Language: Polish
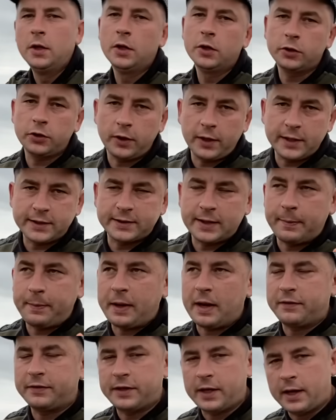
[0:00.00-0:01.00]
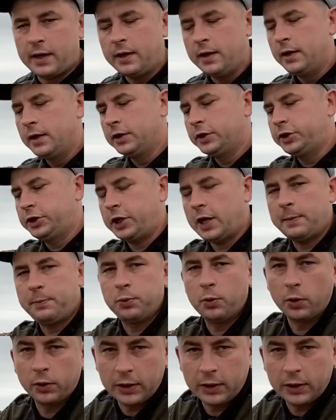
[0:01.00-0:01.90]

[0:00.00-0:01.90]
to jest naprawdę ciepło,